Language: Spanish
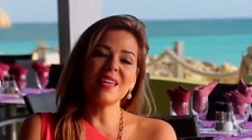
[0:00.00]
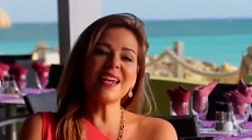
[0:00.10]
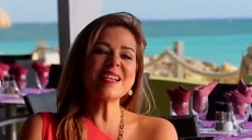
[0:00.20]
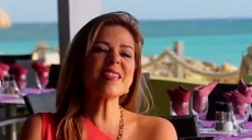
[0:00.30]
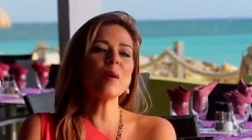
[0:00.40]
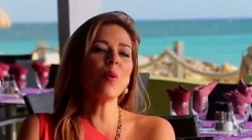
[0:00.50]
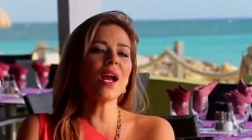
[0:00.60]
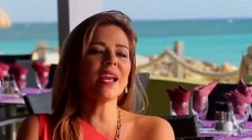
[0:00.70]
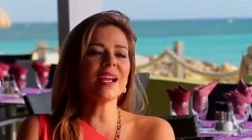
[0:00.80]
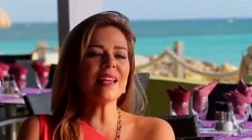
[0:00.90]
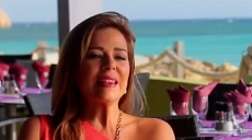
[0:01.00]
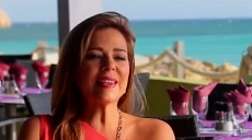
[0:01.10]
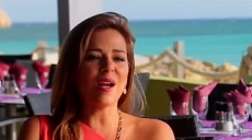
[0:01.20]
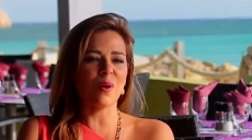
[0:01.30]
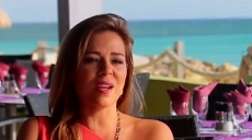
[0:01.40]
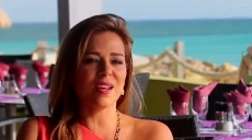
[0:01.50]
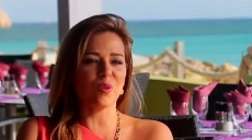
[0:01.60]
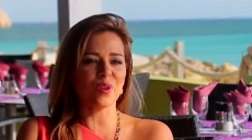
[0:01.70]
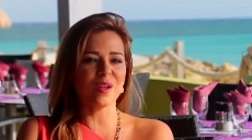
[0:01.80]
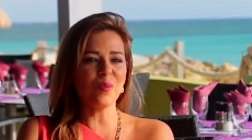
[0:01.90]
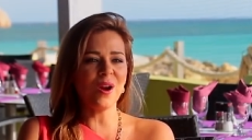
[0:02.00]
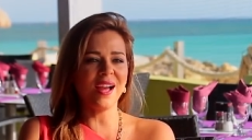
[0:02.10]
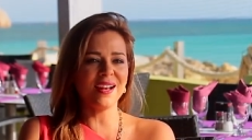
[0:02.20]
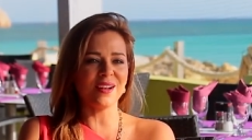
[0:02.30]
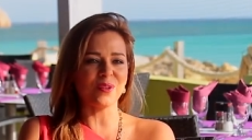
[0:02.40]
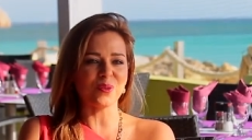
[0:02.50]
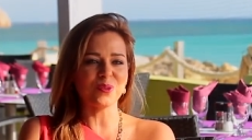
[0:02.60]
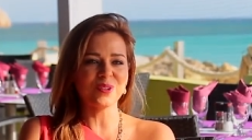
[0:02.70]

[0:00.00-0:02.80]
¿Y en esa época qué cantabas? Recordemos algo.